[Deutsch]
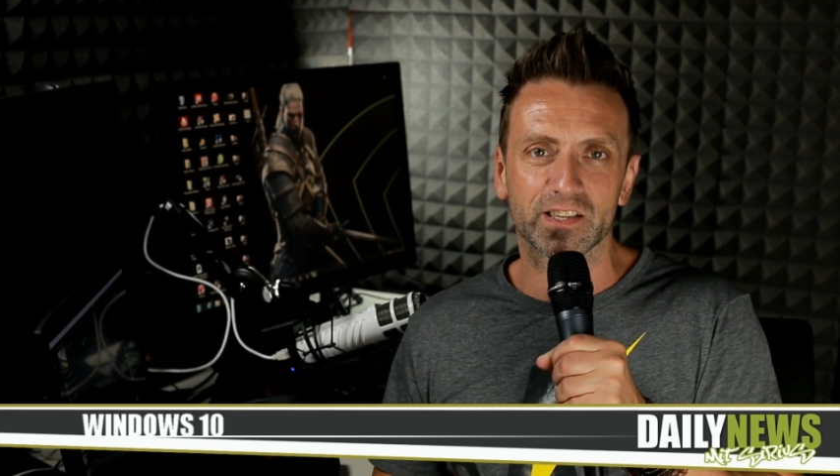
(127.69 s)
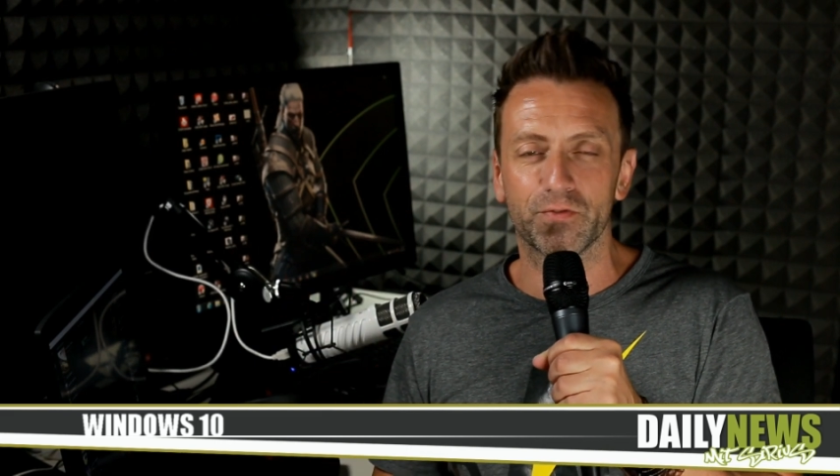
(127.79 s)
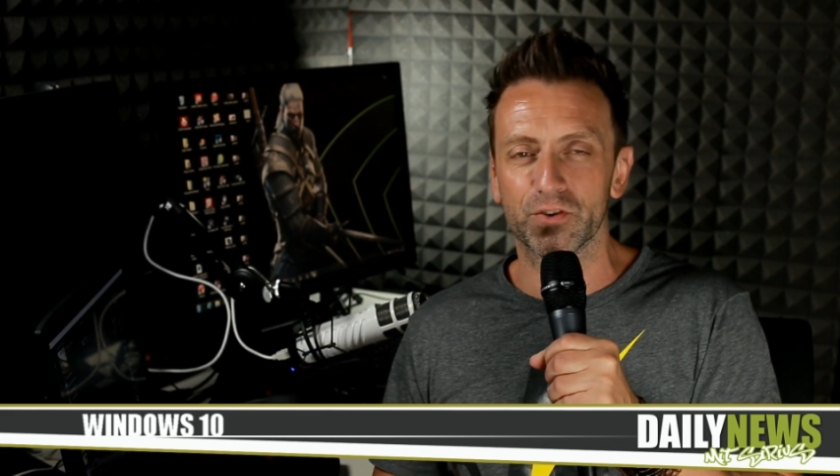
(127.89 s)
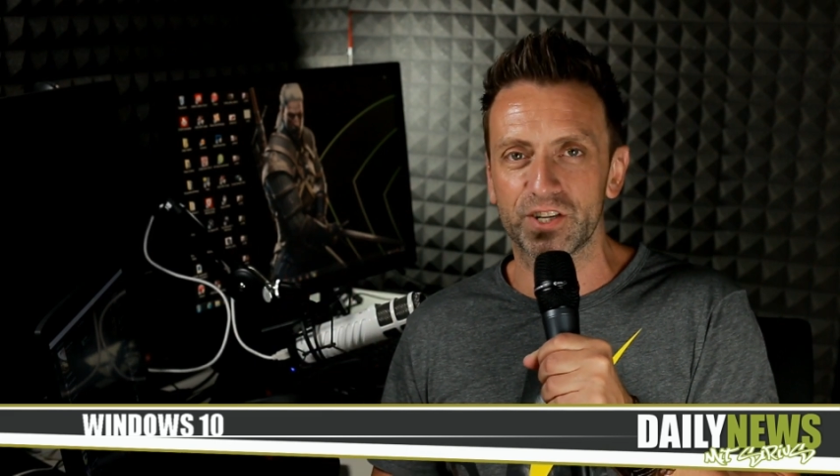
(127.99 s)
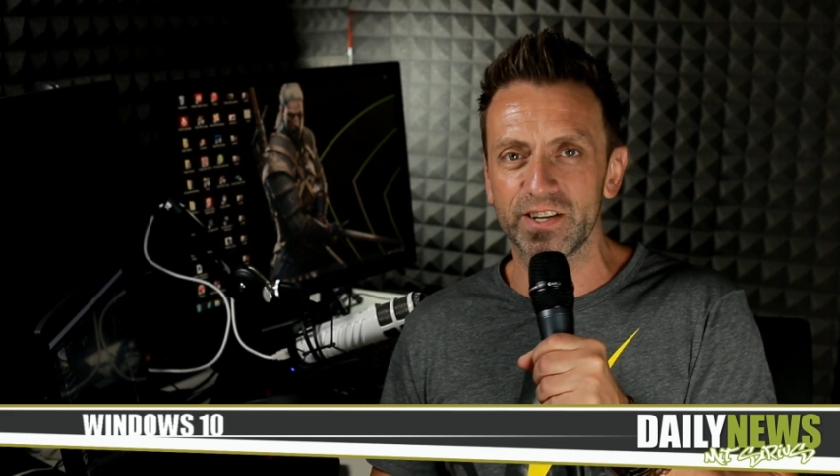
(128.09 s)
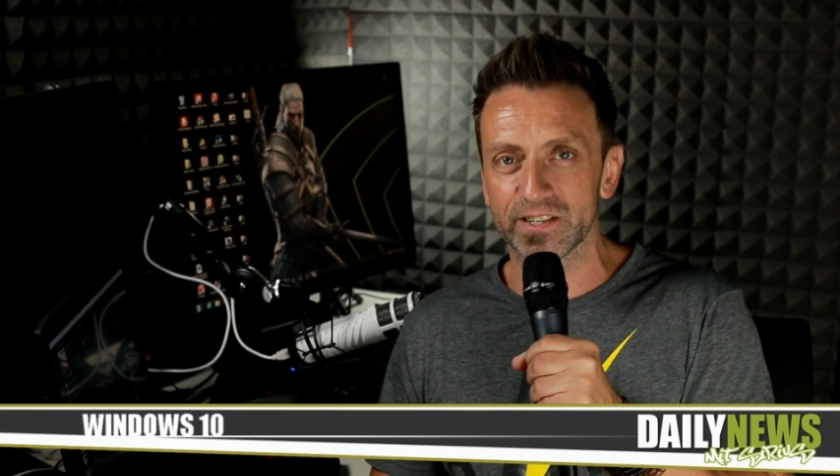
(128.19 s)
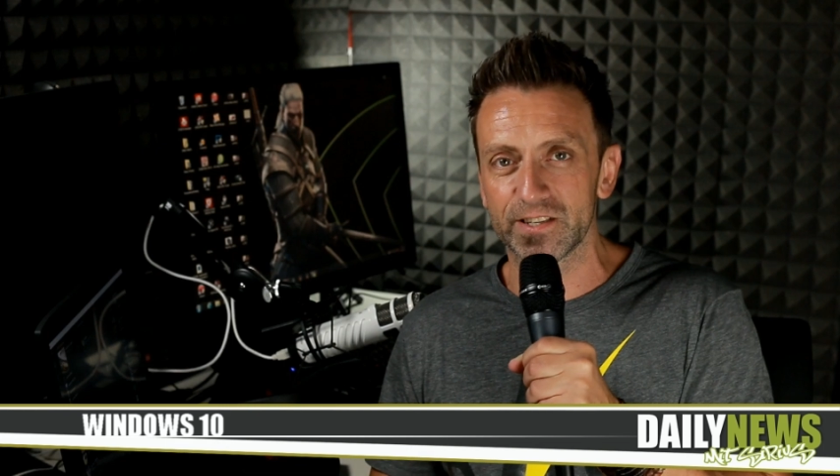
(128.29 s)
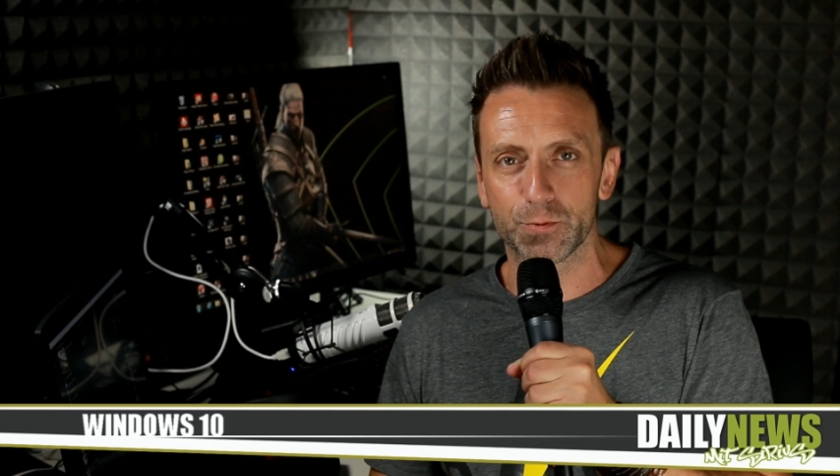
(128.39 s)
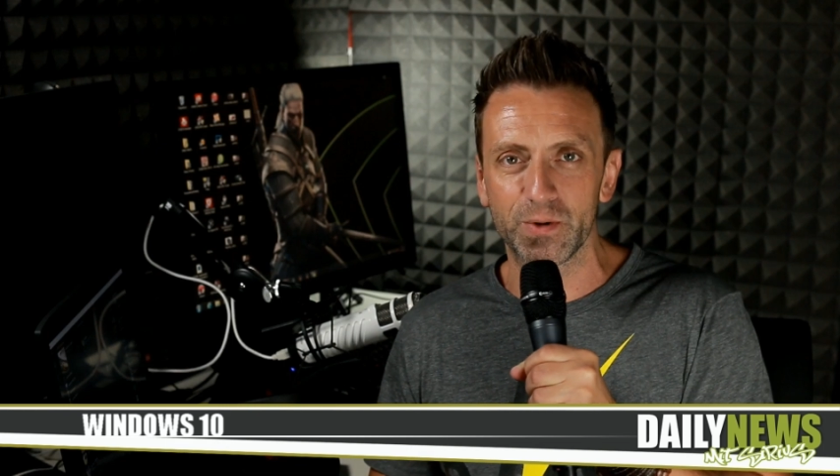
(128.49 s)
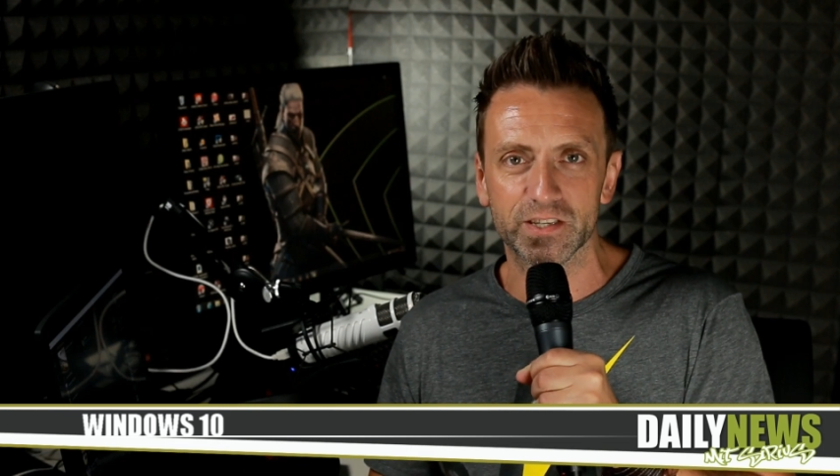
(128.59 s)
er versteht, dass
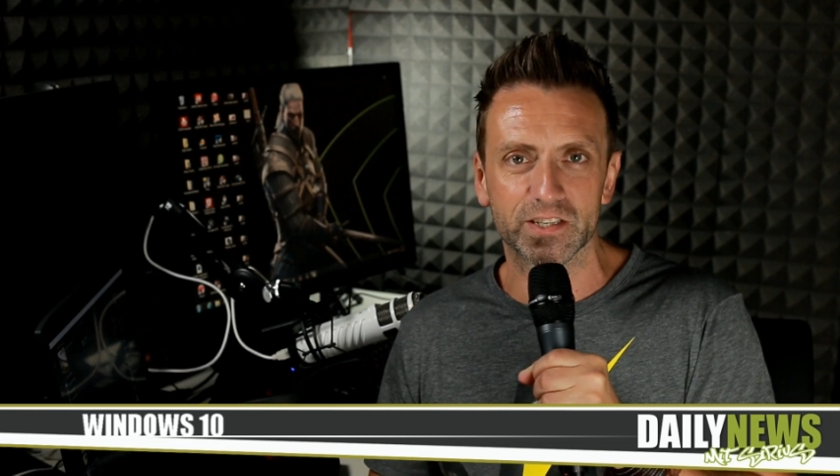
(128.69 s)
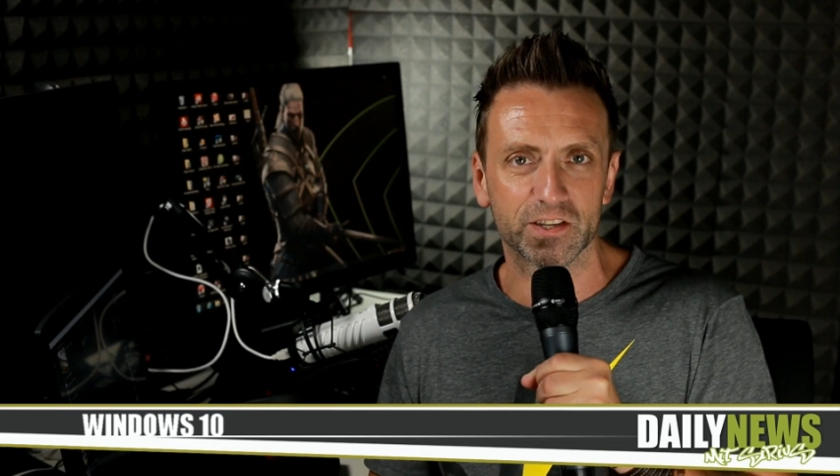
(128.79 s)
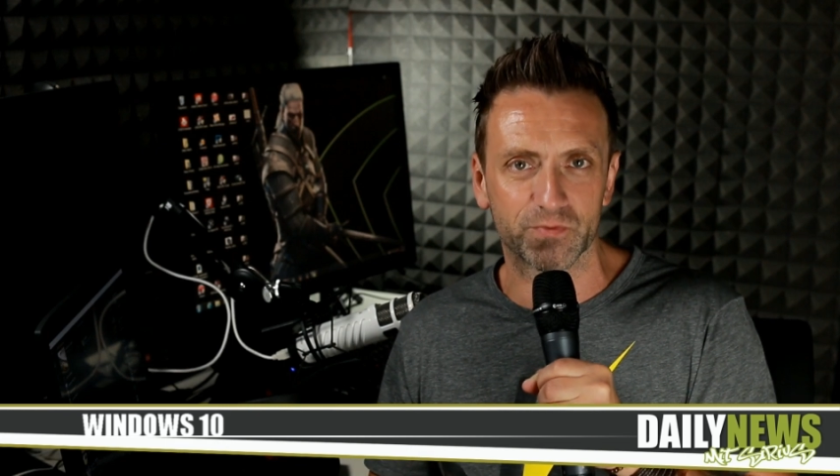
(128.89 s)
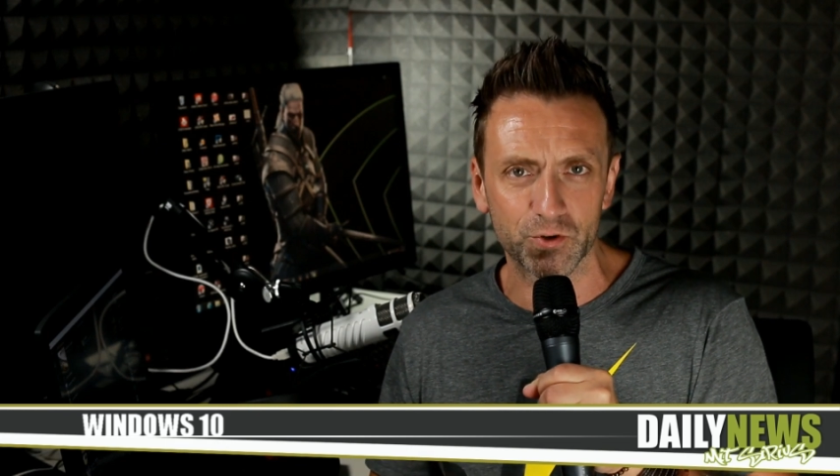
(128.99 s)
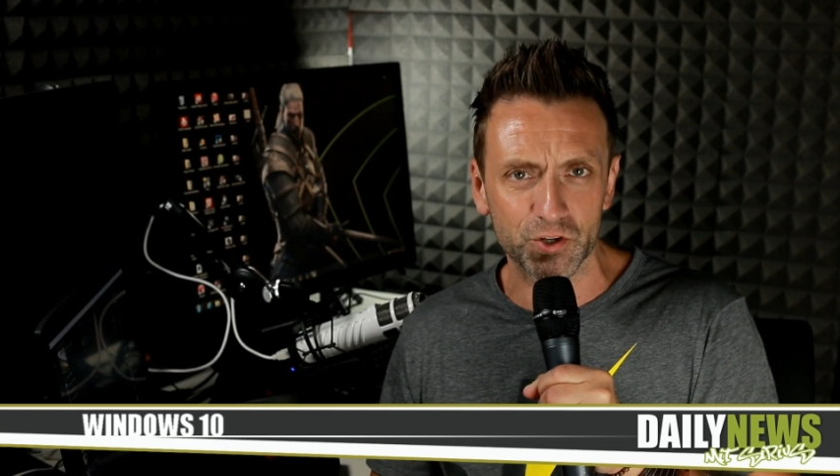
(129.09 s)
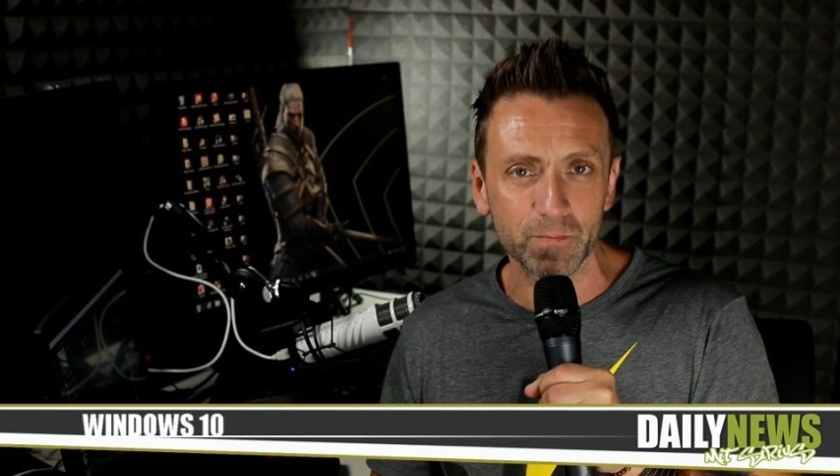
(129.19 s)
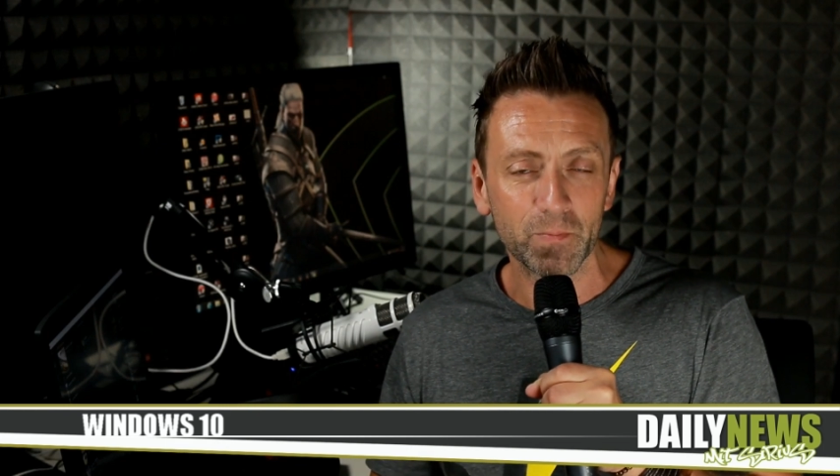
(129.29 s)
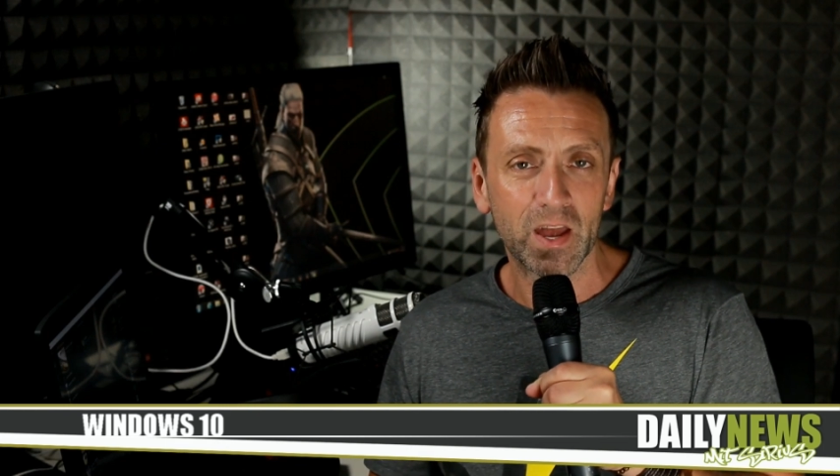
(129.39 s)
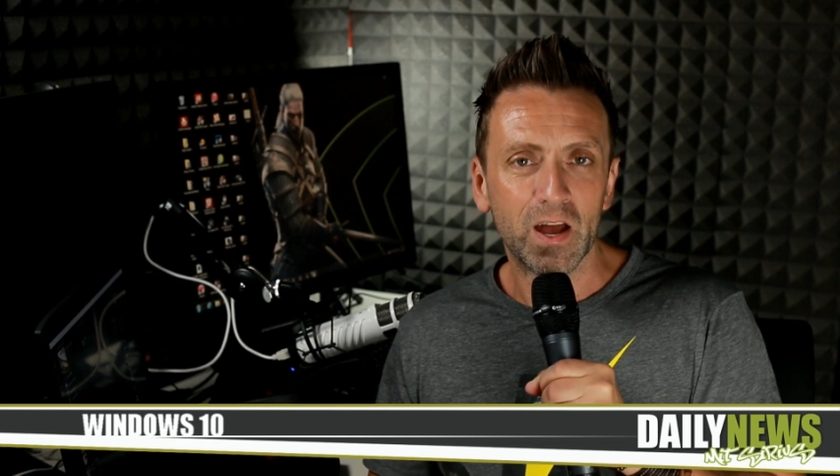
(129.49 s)
die Spieler sich das wünschen